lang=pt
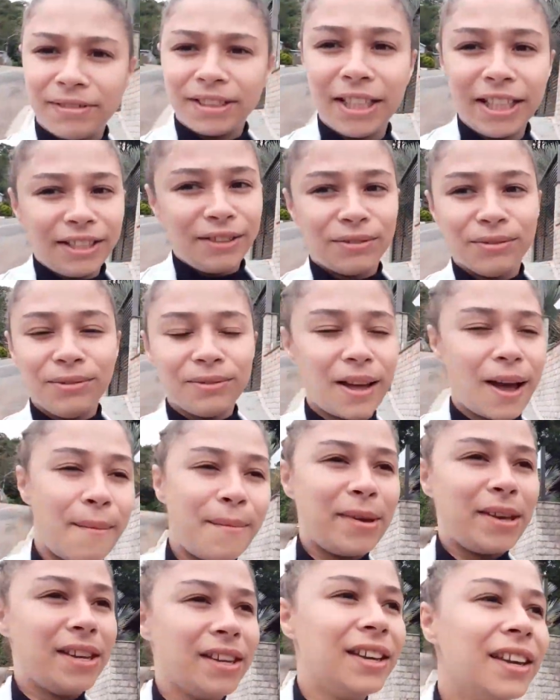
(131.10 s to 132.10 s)
Lindo,
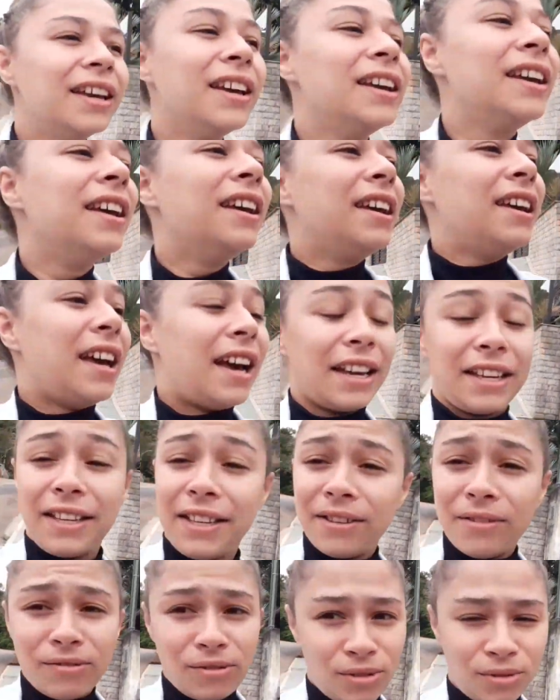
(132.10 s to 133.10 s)
amei.
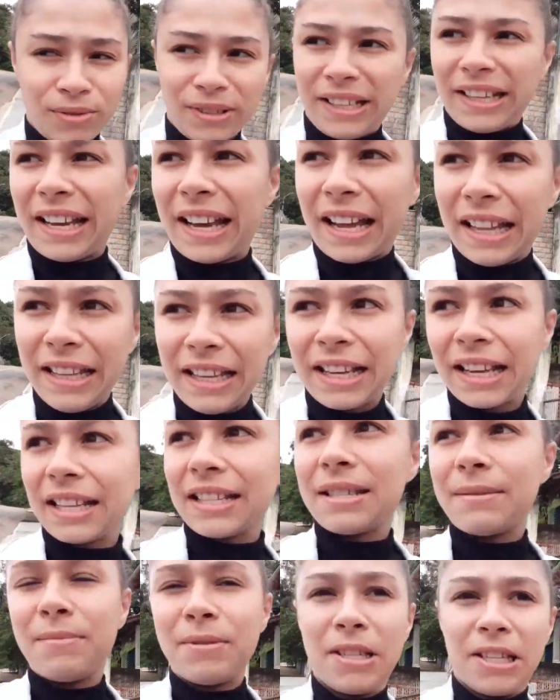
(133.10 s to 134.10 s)
Aqui em Rio do Sul tem cada
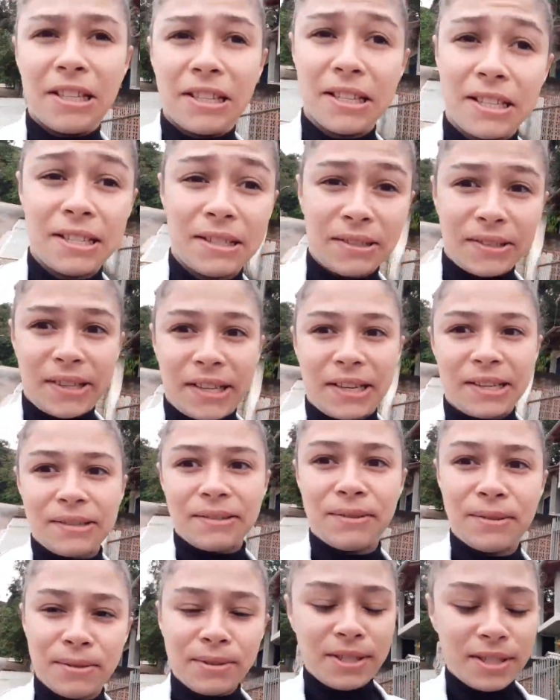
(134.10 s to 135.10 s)
casa bonita, vocês não têm
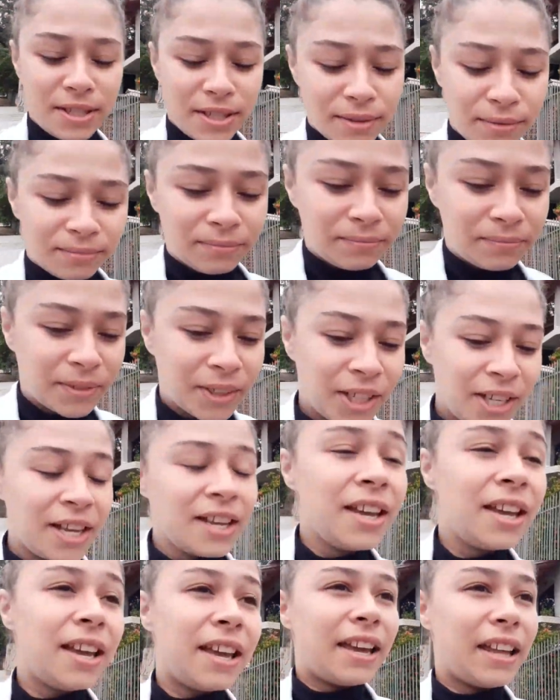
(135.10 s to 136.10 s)
noção.
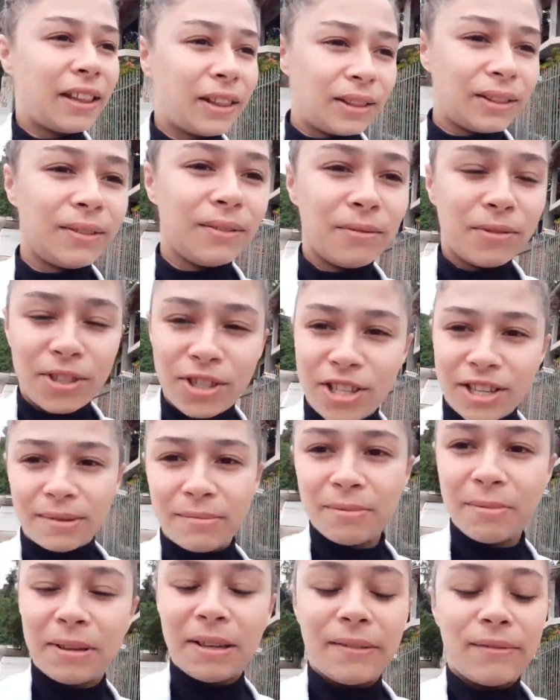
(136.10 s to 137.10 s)
É, o
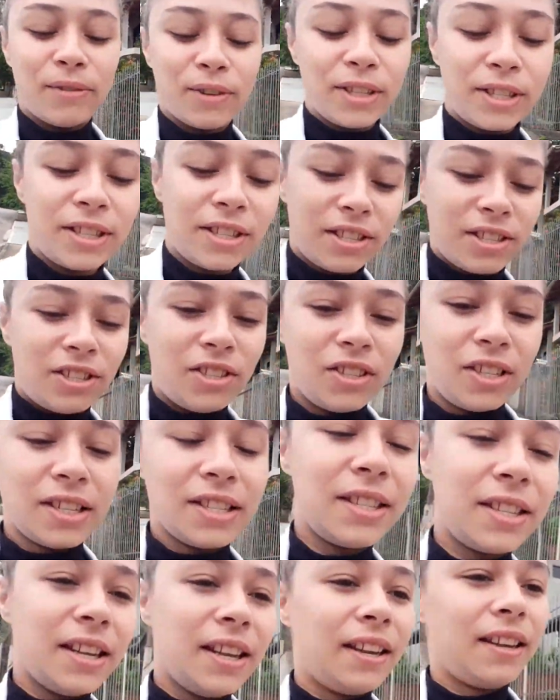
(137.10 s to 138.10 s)
Jami me levou esses
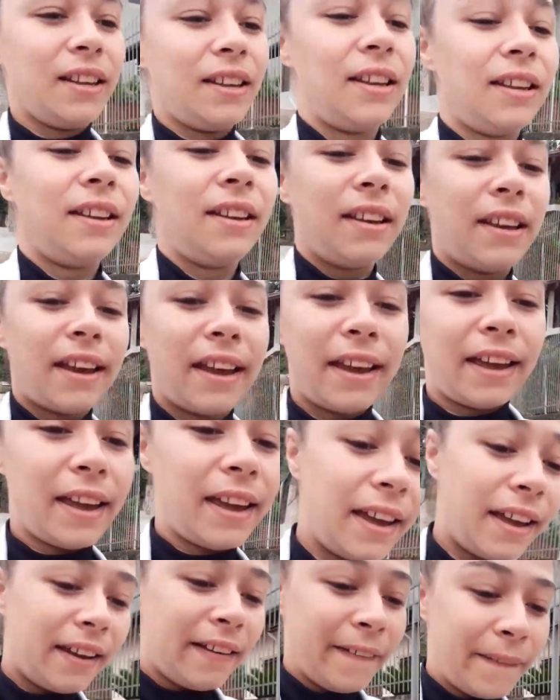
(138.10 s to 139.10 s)
dias
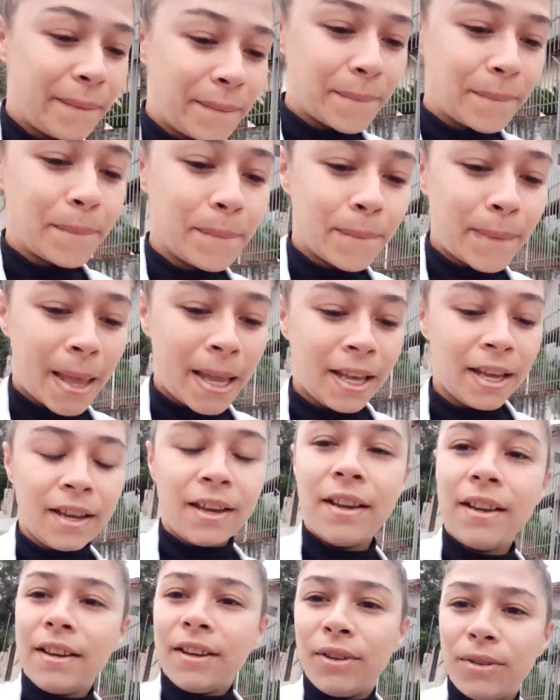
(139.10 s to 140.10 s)
é,
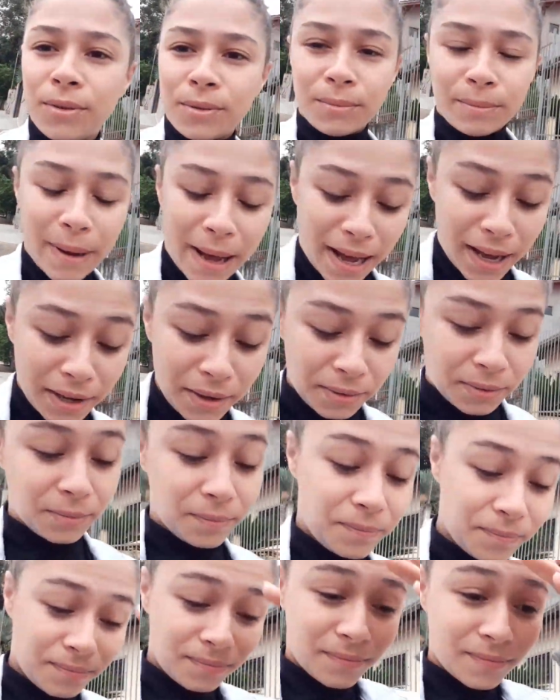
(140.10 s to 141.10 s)
num bairro
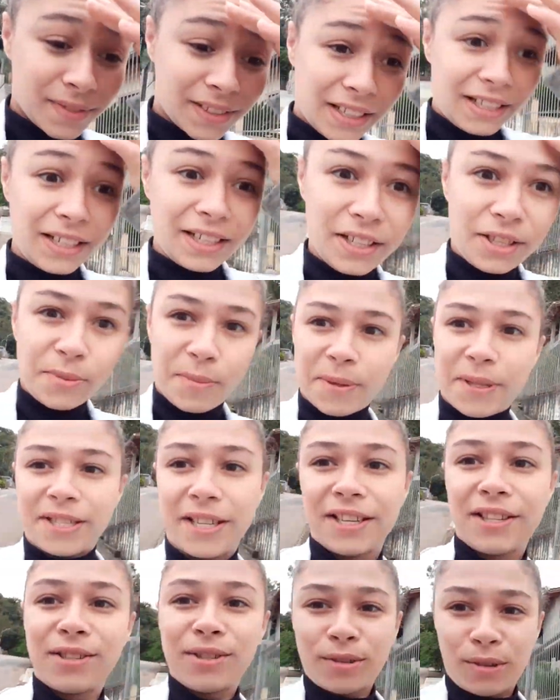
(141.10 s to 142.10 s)
que, tipo
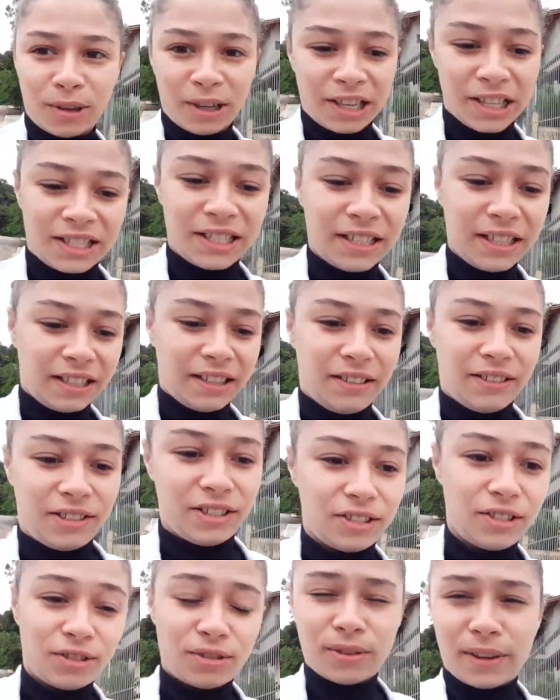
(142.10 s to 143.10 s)
assim, é só casa
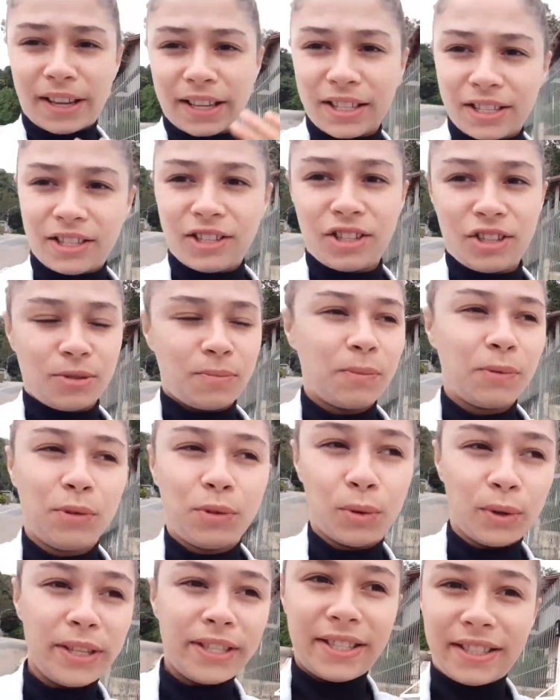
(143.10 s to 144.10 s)
grande. Só casa de, tipo,
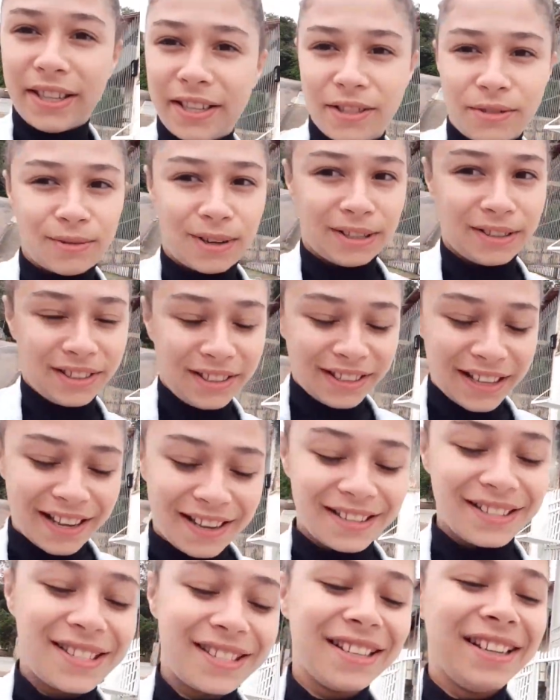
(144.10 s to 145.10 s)
dois, três, quatro
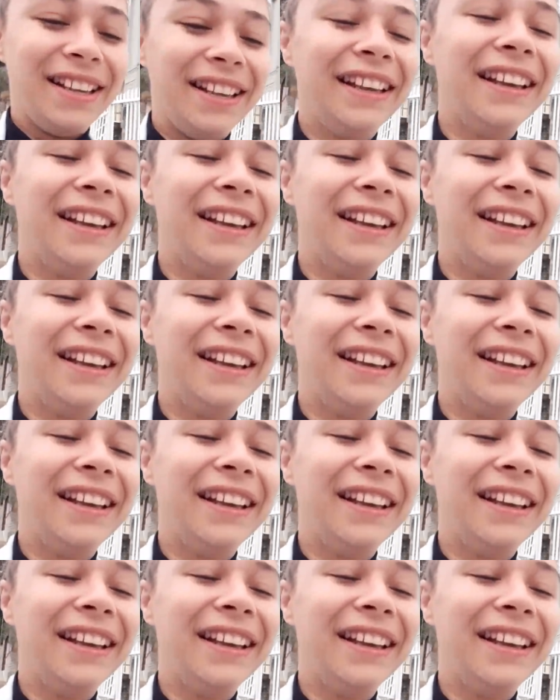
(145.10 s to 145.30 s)
andares.